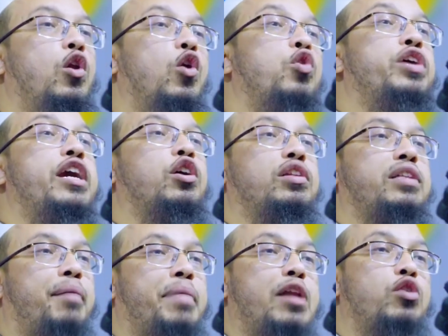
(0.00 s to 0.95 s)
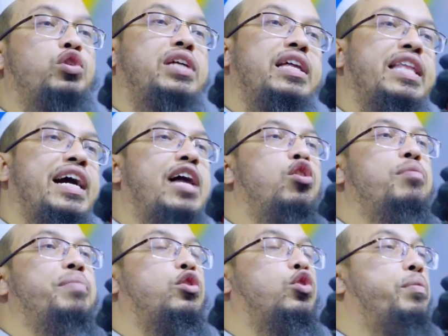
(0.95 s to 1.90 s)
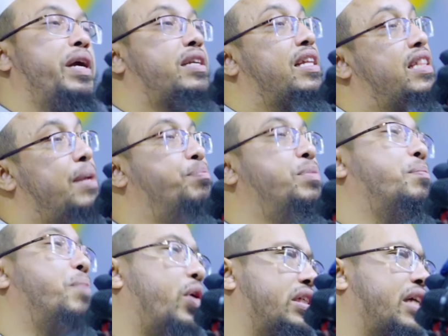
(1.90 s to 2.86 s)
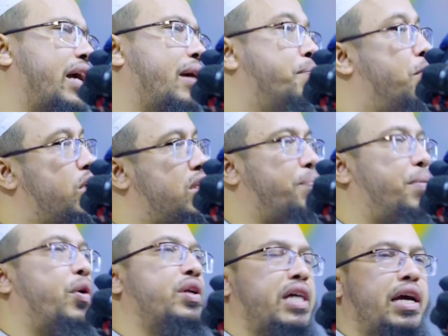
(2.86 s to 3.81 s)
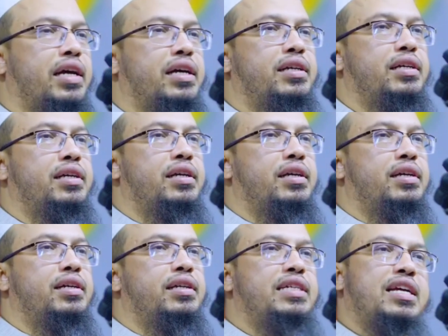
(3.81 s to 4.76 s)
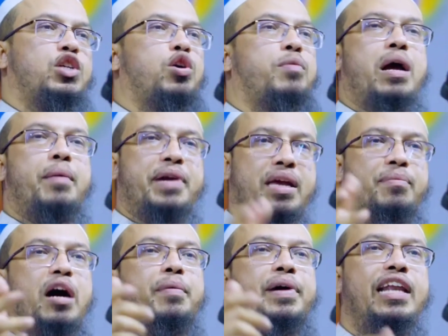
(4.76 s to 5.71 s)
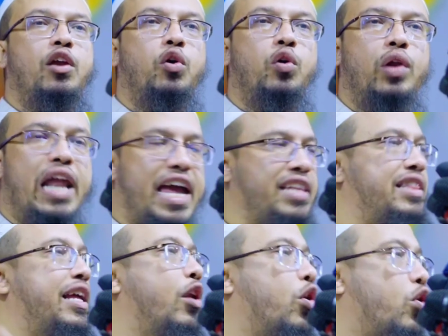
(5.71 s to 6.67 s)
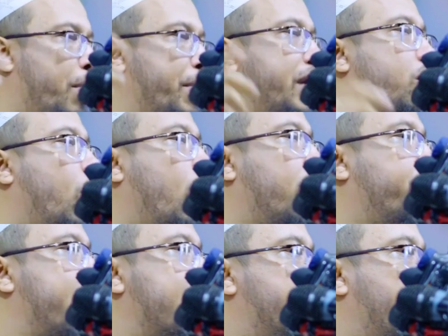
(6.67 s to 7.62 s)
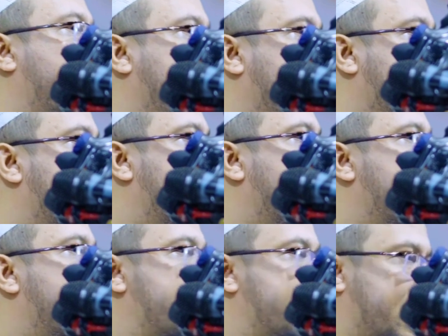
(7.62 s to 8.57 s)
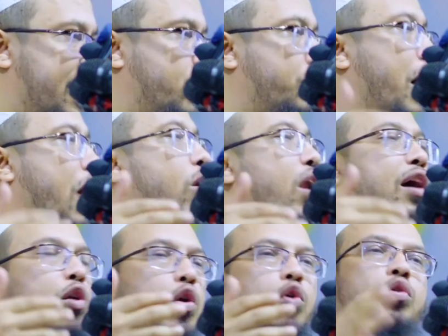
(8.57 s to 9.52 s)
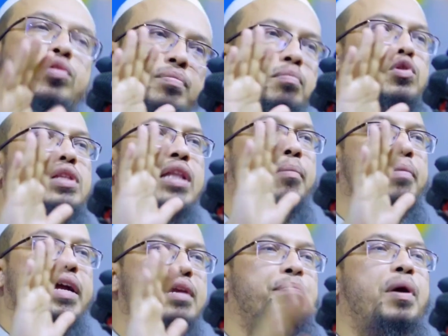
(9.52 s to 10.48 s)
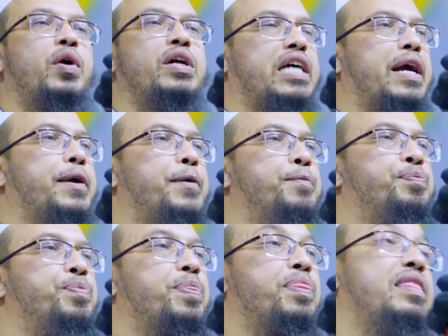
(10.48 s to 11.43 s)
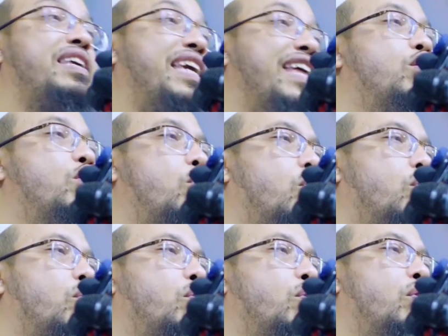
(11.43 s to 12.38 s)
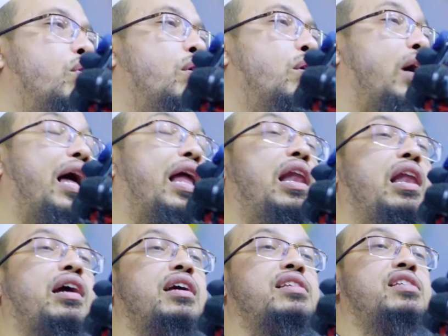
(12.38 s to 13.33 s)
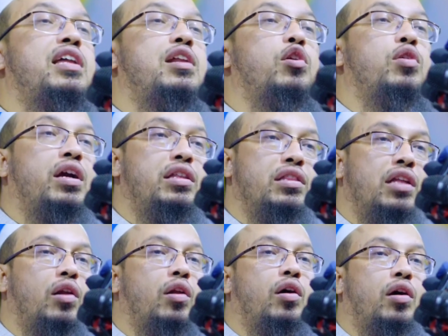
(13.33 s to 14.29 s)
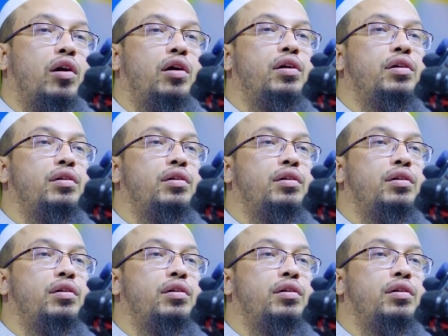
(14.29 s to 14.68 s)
লৌকিকতা মানুষকে দেখানোর মাধ্যমে একটা তৃপ্তি পাওয়া যায় মজা পাওয়া যায় যে সবাই আমাকে ভাবা দিল লাইক দিল কমেন্ট করলো ফেসবুকে নিজের কাছে একটু ভালো লাগলো বুঝলাম এটা পাওয়া যায় কিন্তু হাল্লা সিরুন আইন্দাল্লাহ